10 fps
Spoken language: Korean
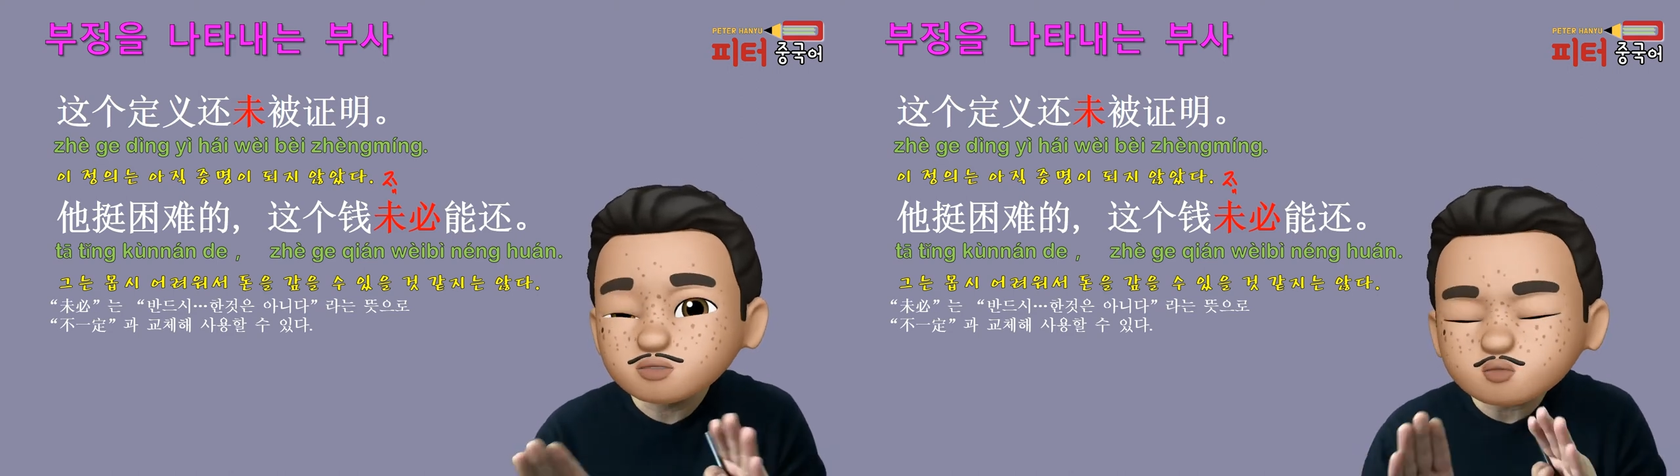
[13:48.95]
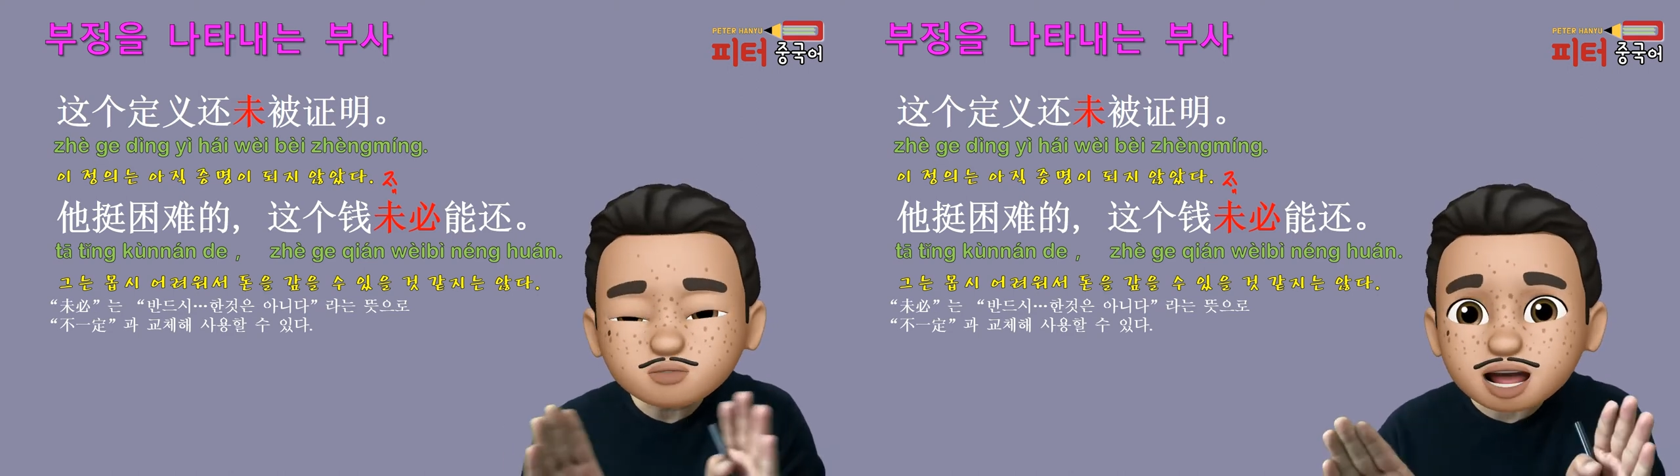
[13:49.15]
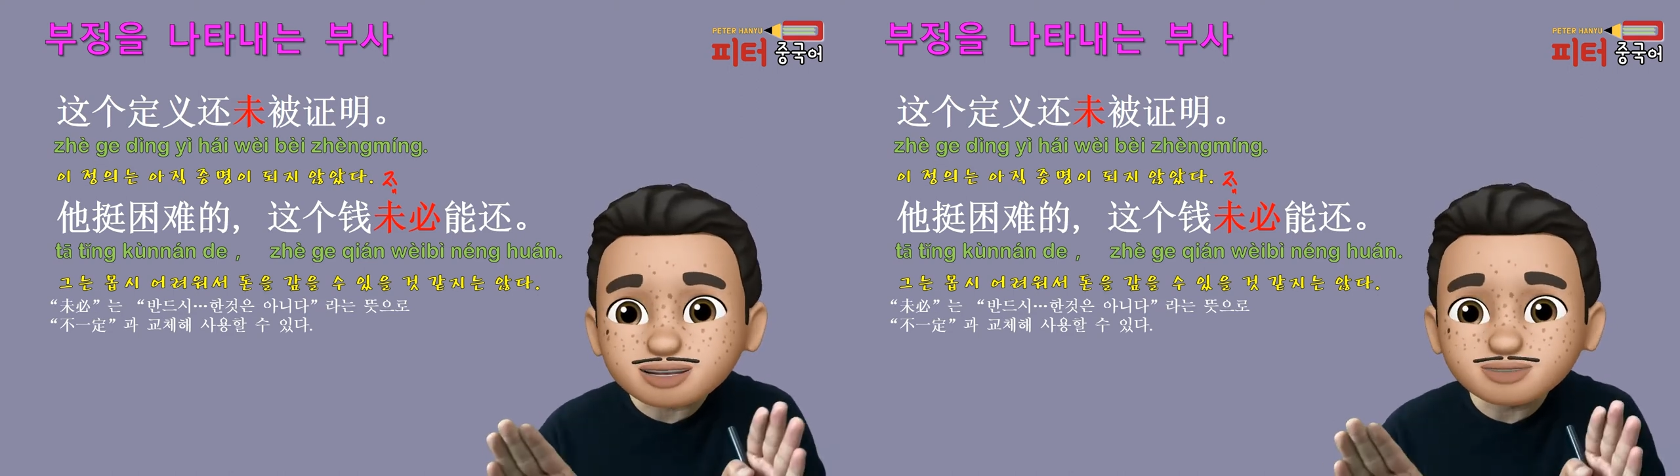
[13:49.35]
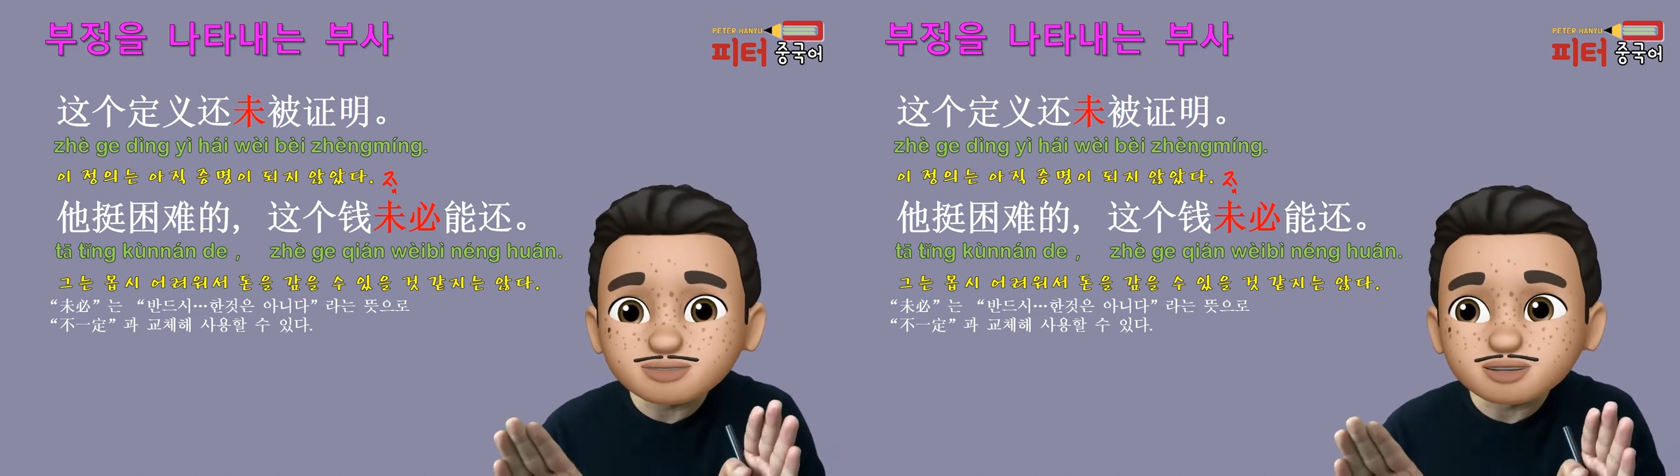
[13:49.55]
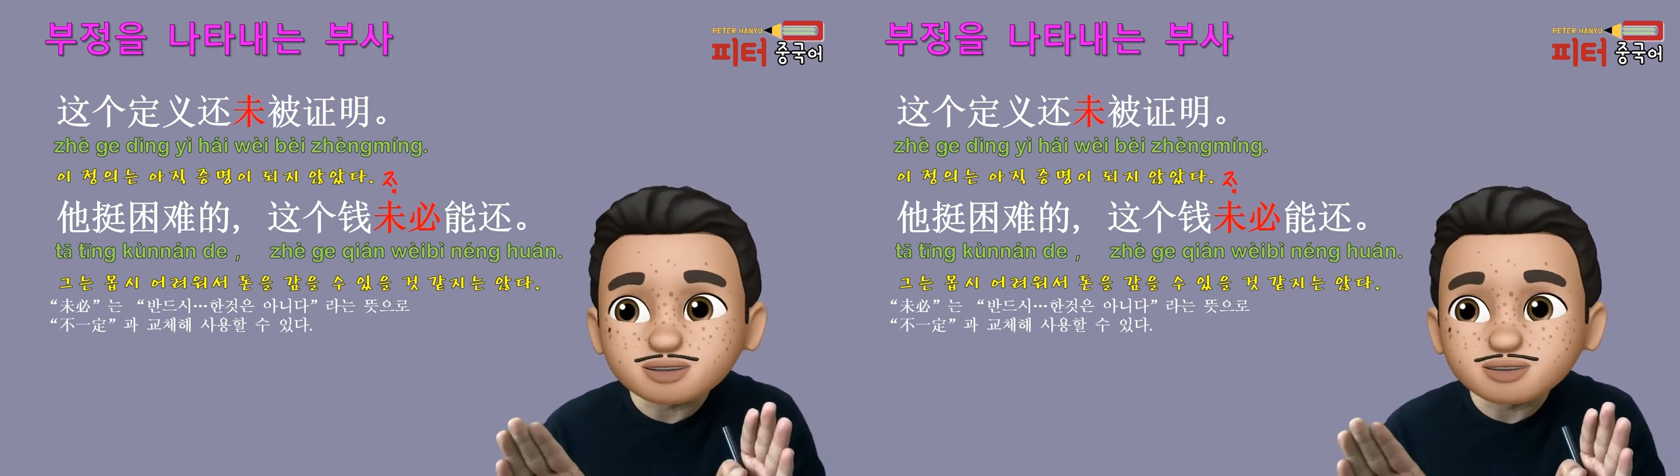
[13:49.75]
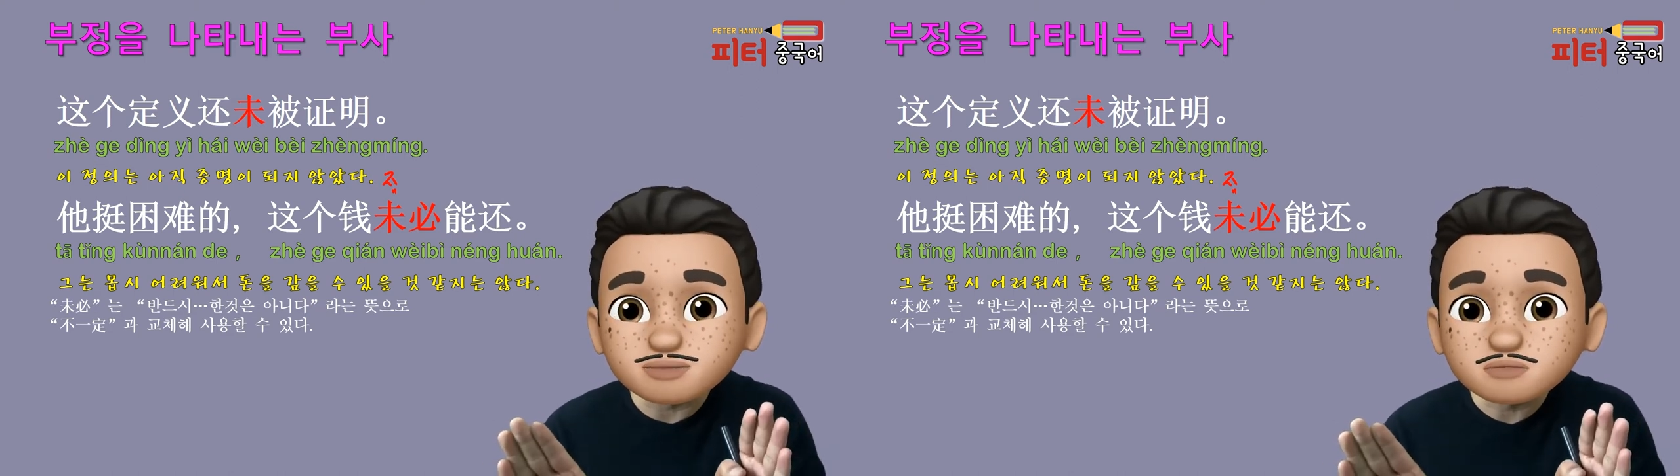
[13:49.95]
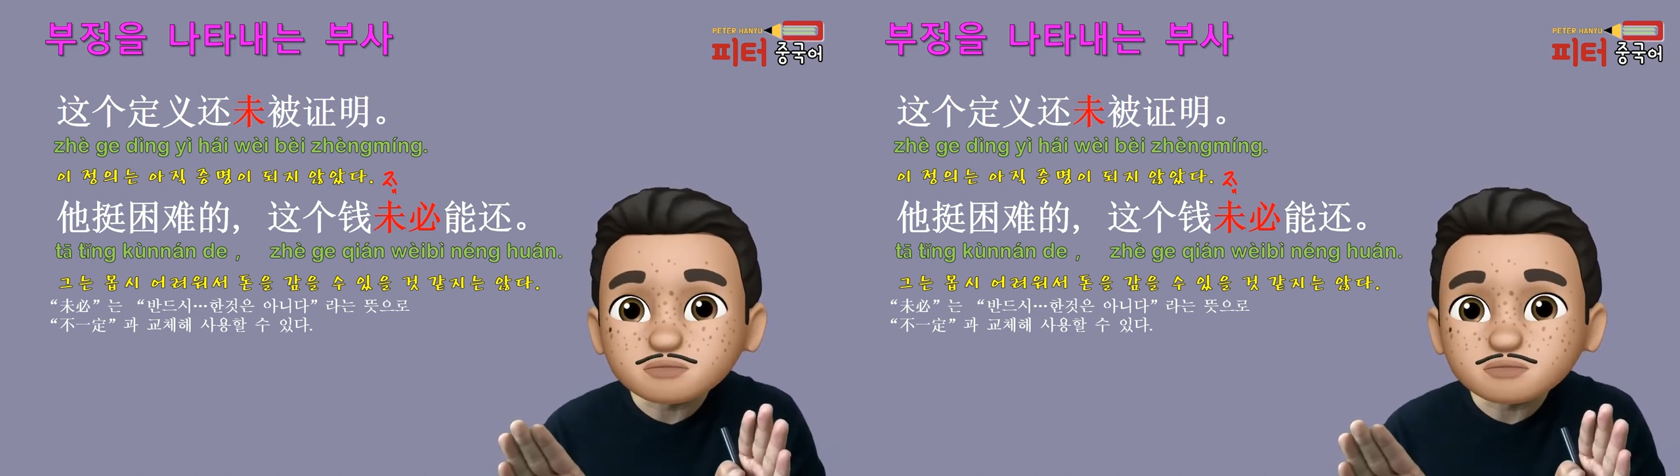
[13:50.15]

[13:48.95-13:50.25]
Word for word: 또 다른 거예요.